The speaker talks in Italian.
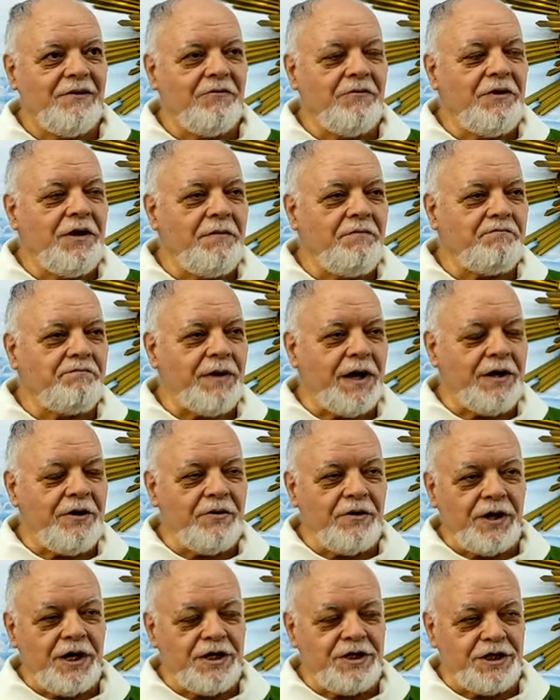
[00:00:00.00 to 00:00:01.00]
un
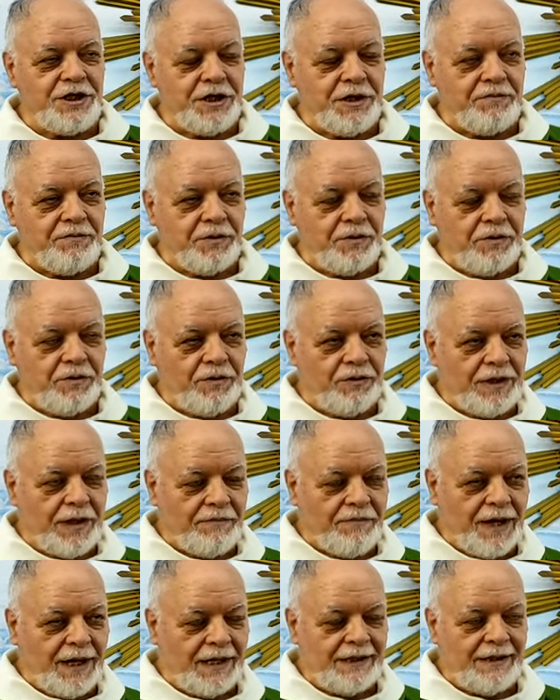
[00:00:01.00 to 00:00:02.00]
impegno reciproco
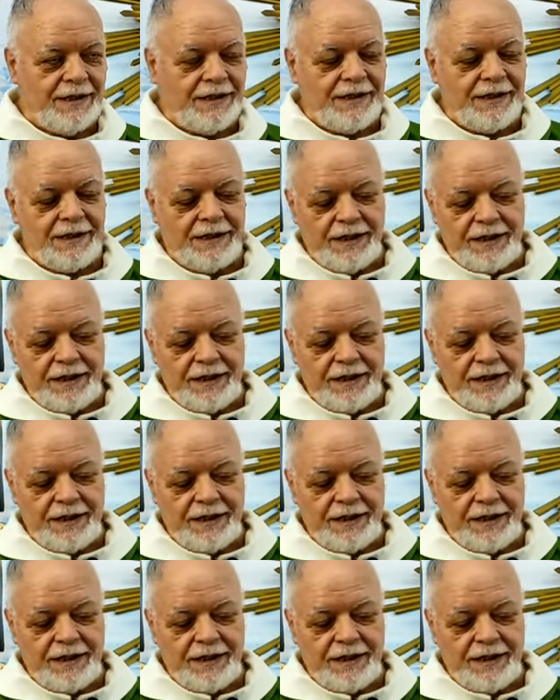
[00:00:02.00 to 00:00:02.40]
da parte di